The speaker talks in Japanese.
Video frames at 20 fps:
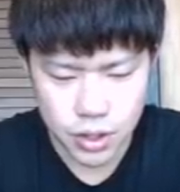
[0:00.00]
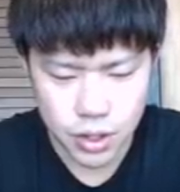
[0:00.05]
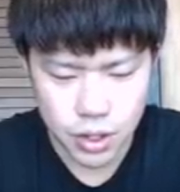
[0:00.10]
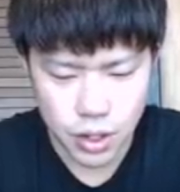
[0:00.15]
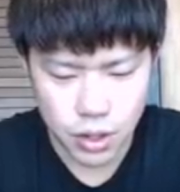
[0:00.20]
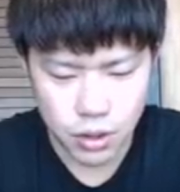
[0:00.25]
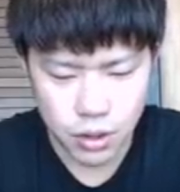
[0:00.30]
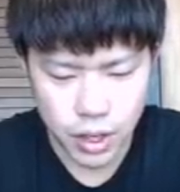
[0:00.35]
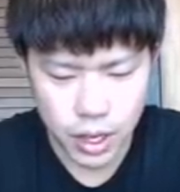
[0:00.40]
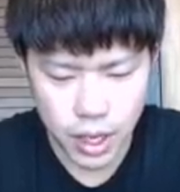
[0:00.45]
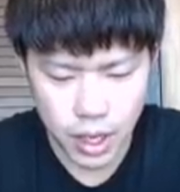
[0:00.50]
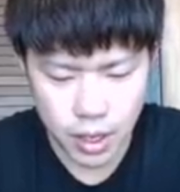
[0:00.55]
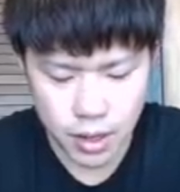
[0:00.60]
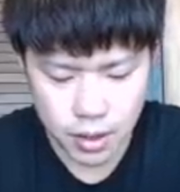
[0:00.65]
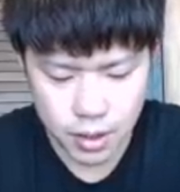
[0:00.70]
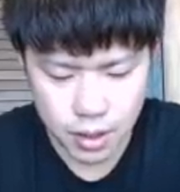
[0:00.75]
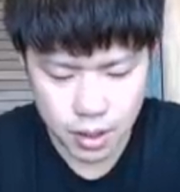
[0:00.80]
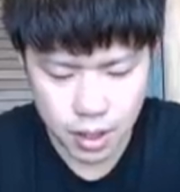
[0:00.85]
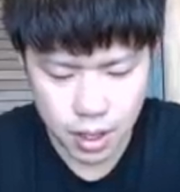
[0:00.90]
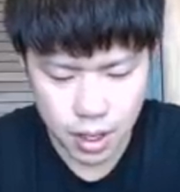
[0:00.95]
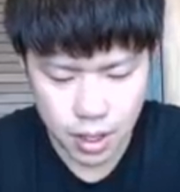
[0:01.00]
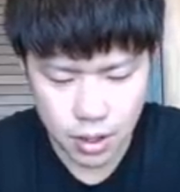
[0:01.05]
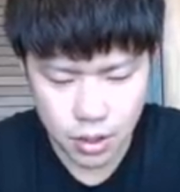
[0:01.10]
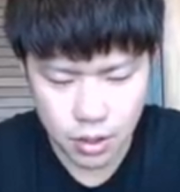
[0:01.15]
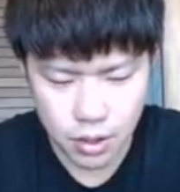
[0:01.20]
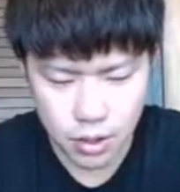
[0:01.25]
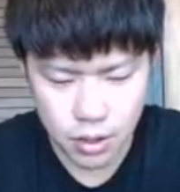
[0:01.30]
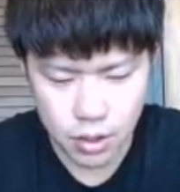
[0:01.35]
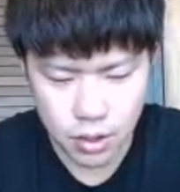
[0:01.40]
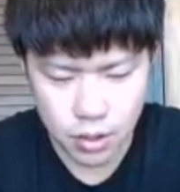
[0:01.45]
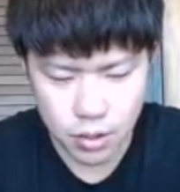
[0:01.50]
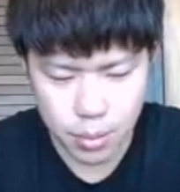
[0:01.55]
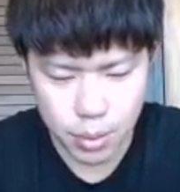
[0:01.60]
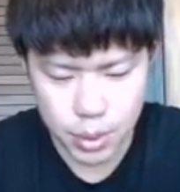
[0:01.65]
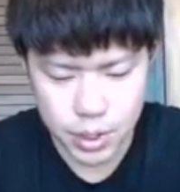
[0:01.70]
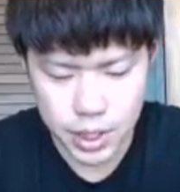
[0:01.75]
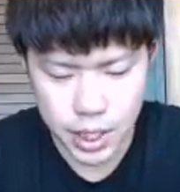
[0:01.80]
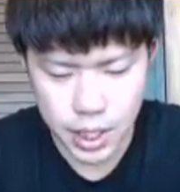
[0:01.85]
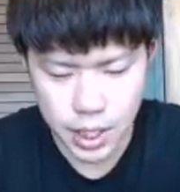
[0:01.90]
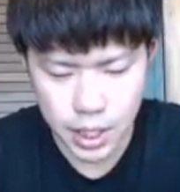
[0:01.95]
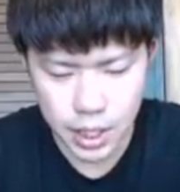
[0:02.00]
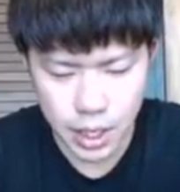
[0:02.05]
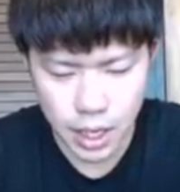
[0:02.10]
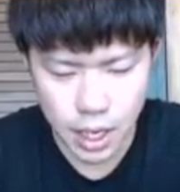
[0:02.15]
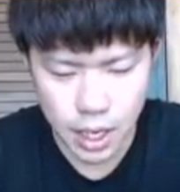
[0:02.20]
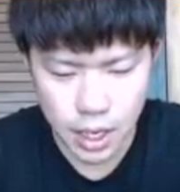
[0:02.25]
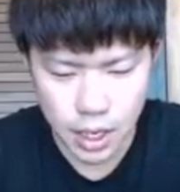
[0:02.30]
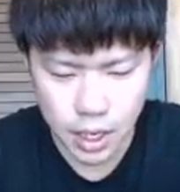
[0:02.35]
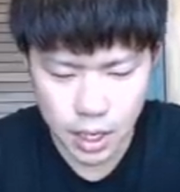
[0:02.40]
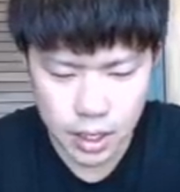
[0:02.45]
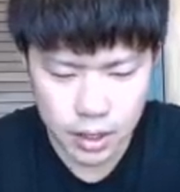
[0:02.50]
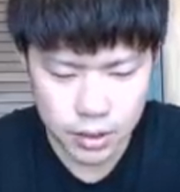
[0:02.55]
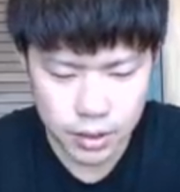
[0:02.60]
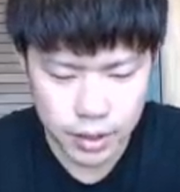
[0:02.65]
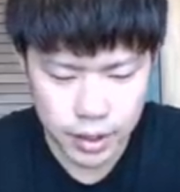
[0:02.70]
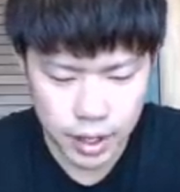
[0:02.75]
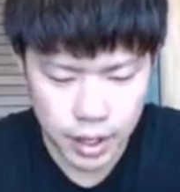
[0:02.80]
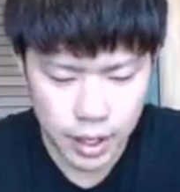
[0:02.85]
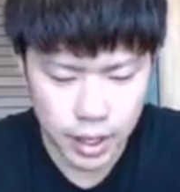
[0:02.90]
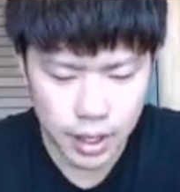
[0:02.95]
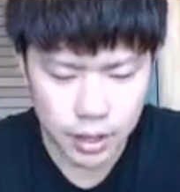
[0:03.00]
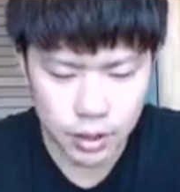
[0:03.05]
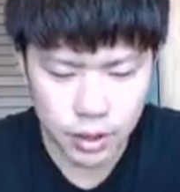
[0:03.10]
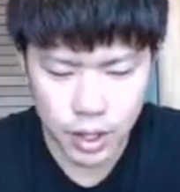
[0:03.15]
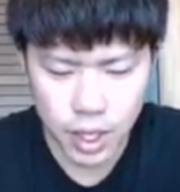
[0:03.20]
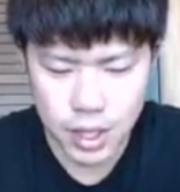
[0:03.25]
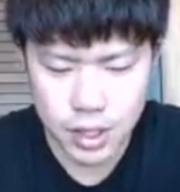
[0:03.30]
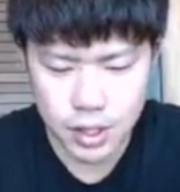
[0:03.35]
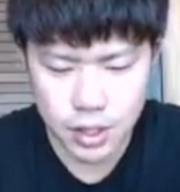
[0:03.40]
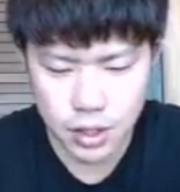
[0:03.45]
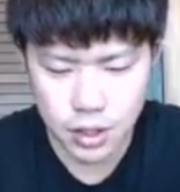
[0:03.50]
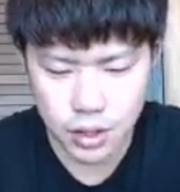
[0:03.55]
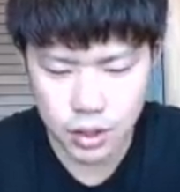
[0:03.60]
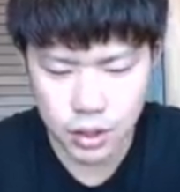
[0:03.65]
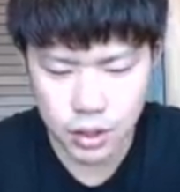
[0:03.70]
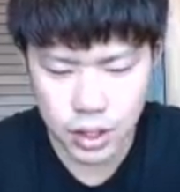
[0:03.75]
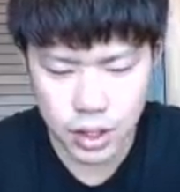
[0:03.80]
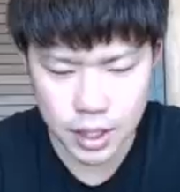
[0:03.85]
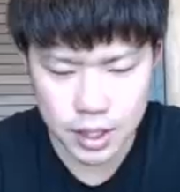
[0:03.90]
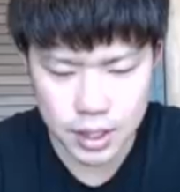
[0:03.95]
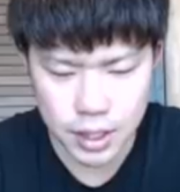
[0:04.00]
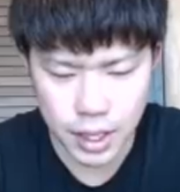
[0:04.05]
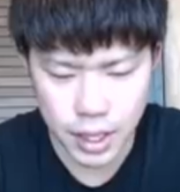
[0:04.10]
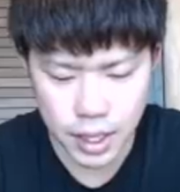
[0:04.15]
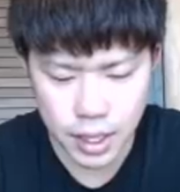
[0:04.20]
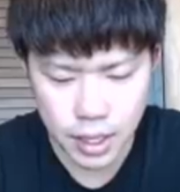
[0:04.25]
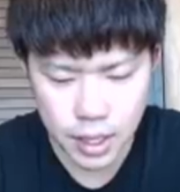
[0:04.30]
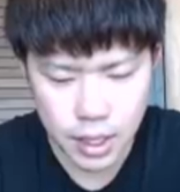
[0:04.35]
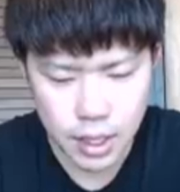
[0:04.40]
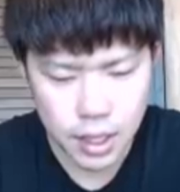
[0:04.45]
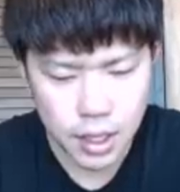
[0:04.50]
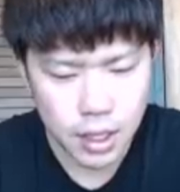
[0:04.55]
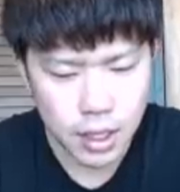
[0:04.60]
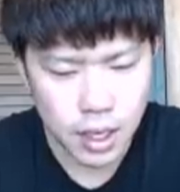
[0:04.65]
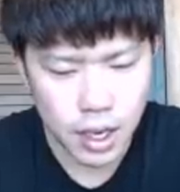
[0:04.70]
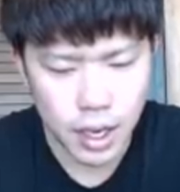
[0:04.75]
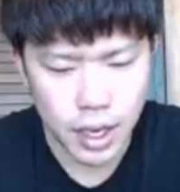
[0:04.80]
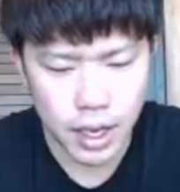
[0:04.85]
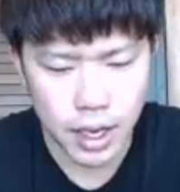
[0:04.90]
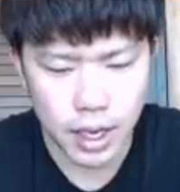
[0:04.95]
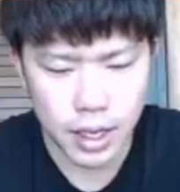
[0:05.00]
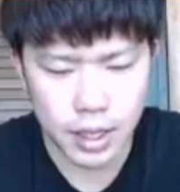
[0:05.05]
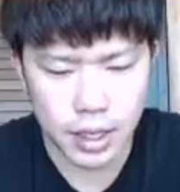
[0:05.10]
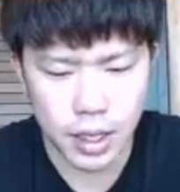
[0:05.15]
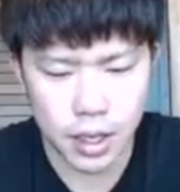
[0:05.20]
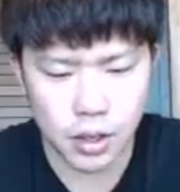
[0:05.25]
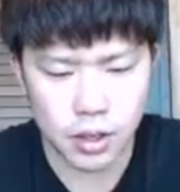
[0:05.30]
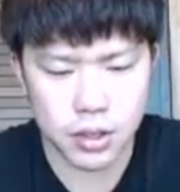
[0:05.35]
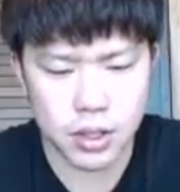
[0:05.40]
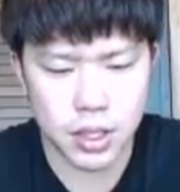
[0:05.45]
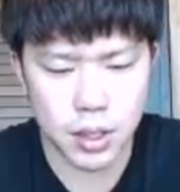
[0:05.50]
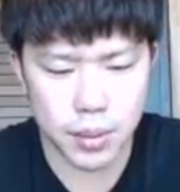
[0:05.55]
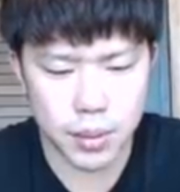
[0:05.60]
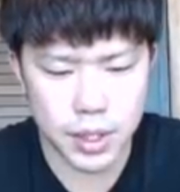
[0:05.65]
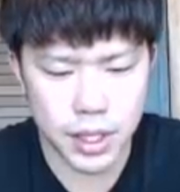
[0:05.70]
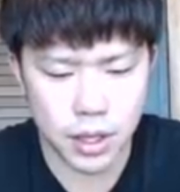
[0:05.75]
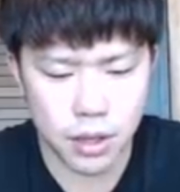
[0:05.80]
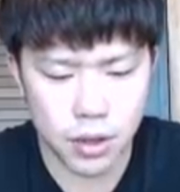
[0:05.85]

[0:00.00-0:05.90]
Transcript: でこれあのー、墓石があるんで、とりあえず言うのですね。はいはい。でこっちを墓石